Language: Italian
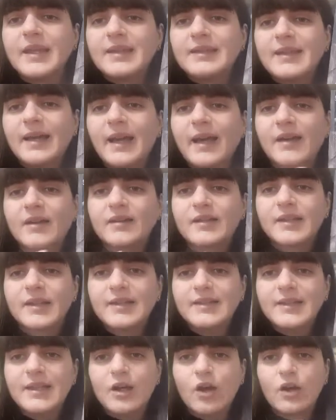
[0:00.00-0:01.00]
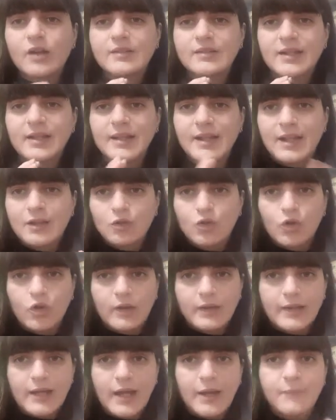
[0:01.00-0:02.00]
ed è Gideon la
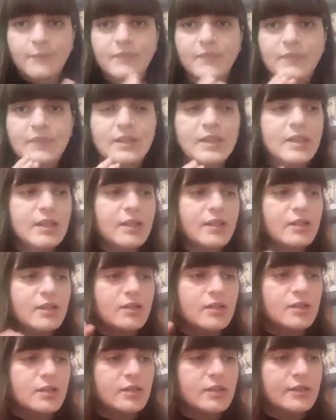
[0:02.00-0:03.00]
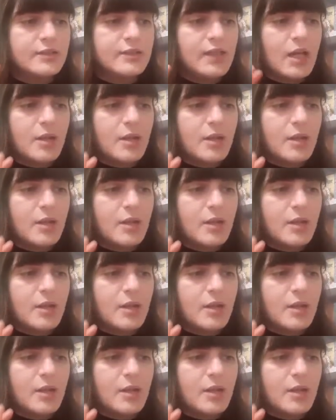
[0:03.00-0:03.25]
nona di uh,